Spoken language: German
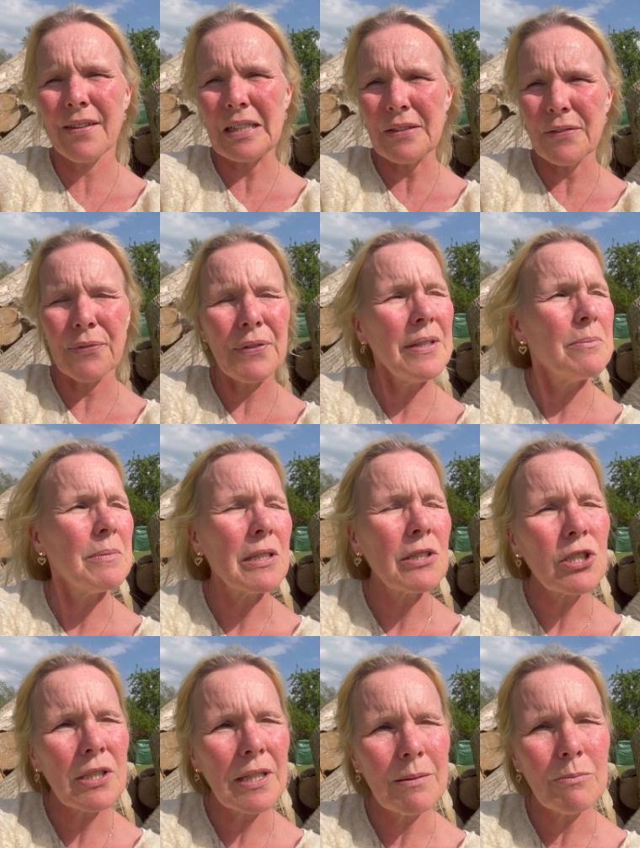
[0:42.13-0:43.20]
Ganz viele
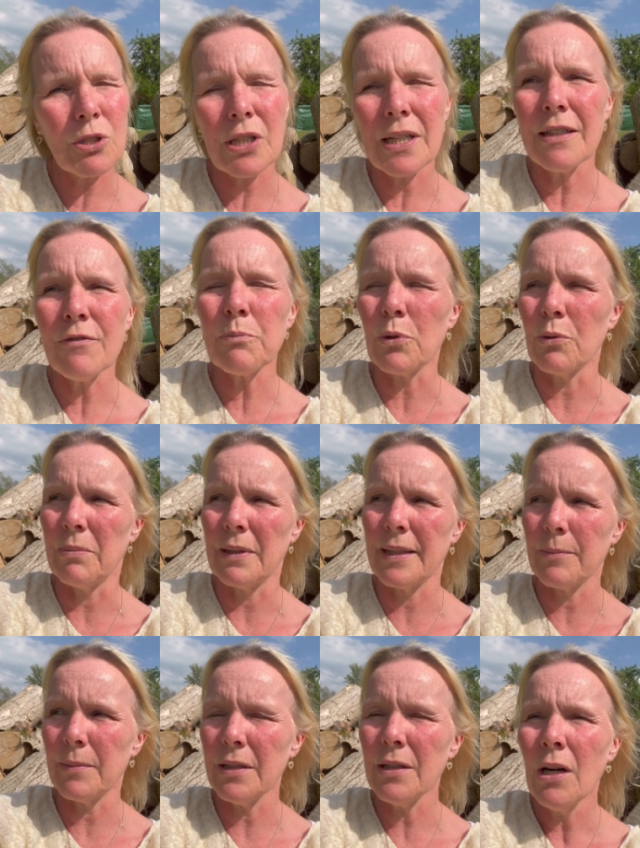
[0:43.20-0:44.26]
Menschen haben
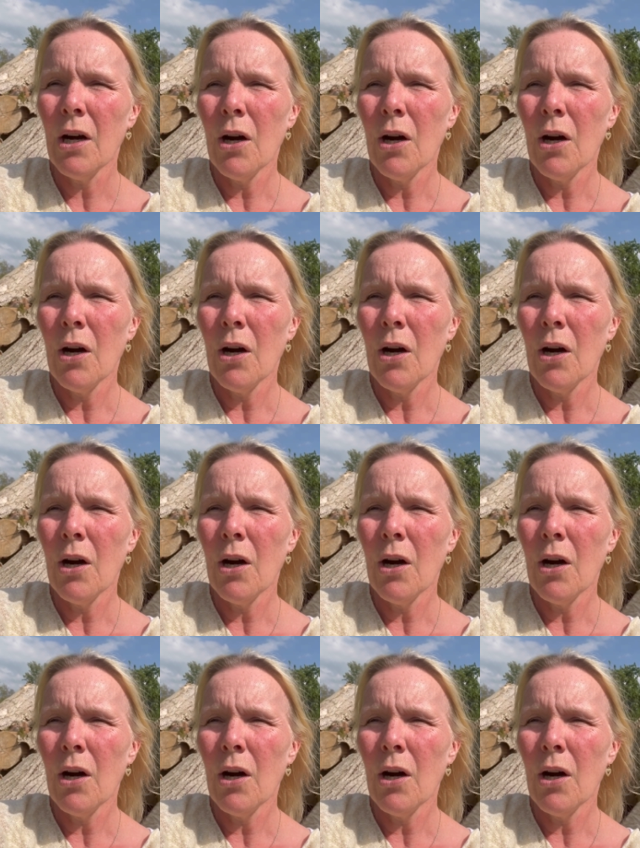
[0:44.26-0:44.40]
Schlafprobleme